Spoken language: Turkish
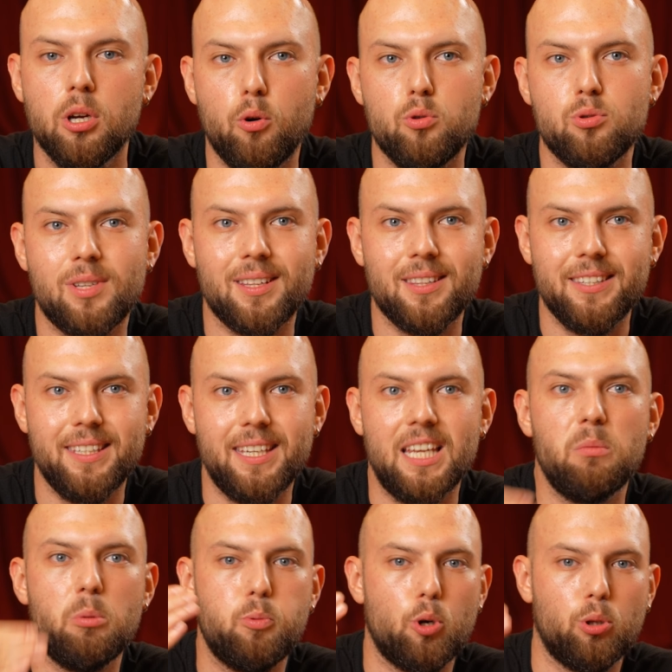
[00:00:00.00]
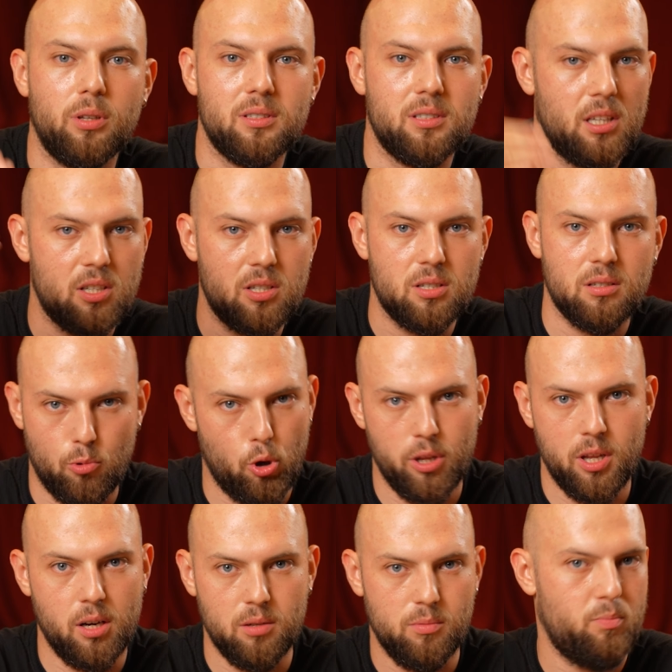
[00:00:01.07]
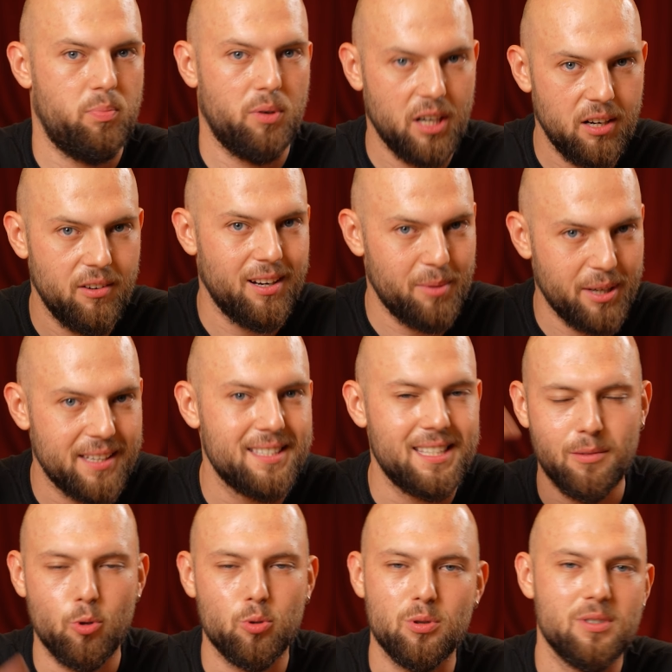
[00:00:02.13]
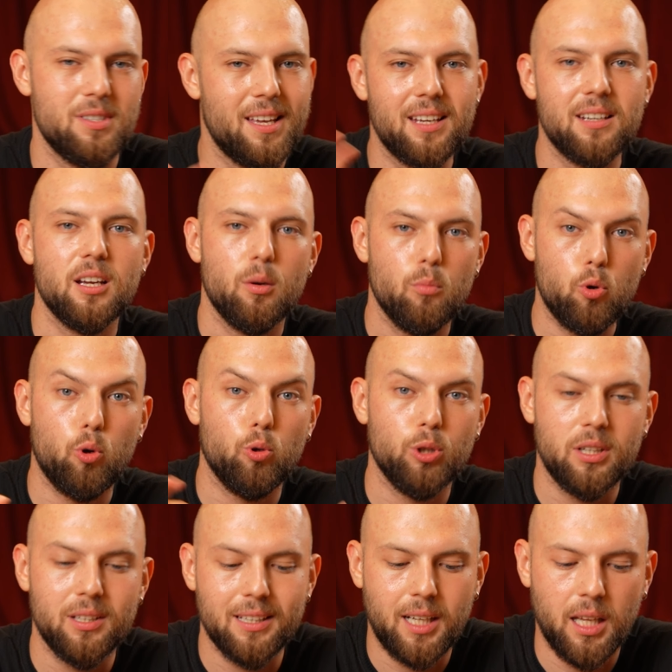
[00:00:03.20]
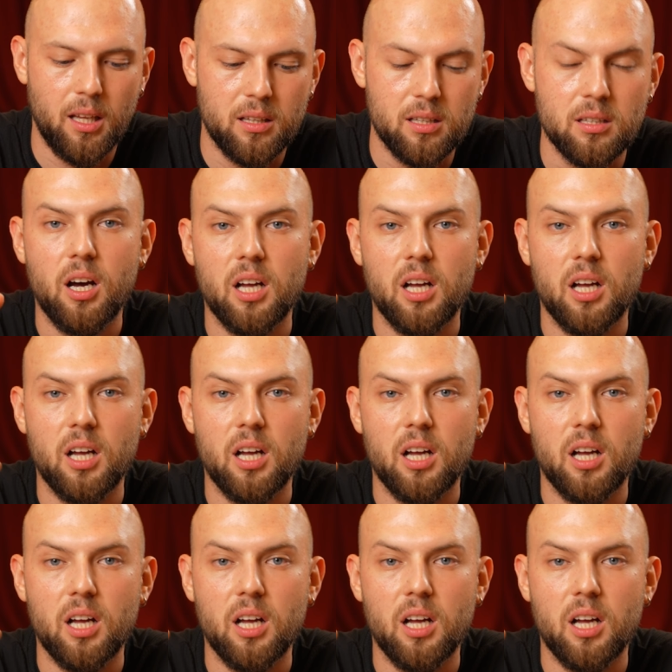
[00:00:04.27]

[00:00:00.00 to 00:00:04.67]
O yüzden yeni bir protez saç o kadar para vermek istemiyorsunuz eğer bu konulara dikkat edin.